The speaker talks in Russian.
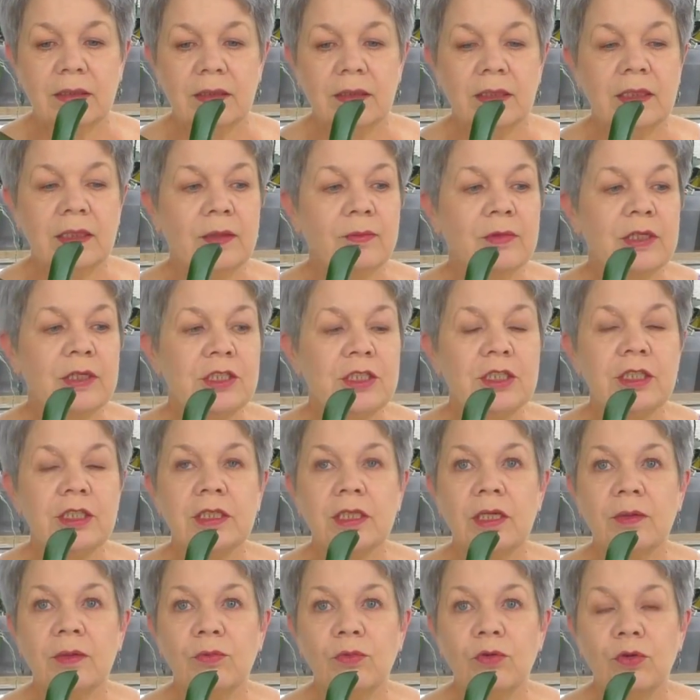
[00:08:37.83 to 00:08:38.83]

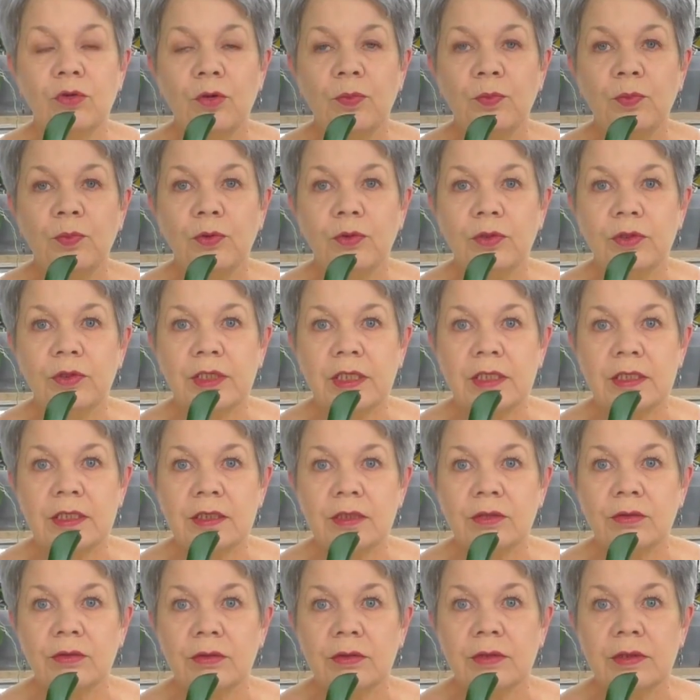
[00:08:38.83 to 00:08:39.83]
намочила мох
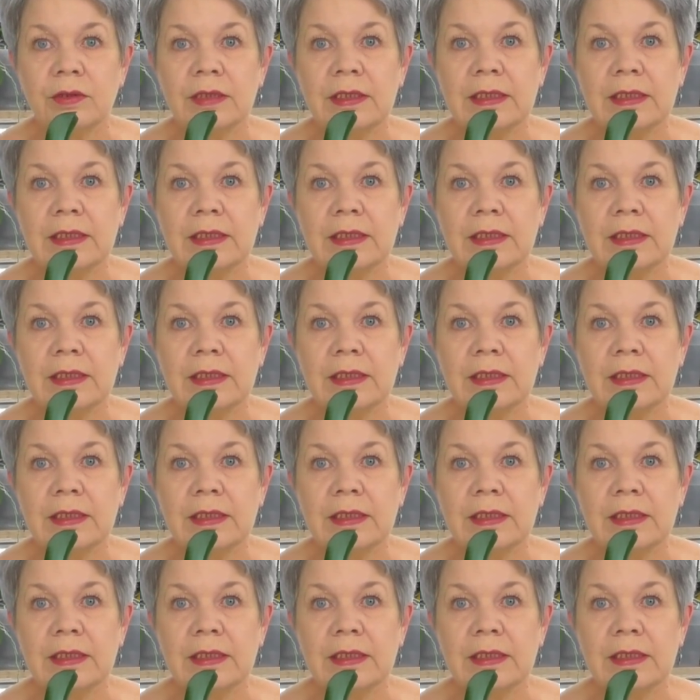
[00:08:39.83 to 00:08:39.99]
полностью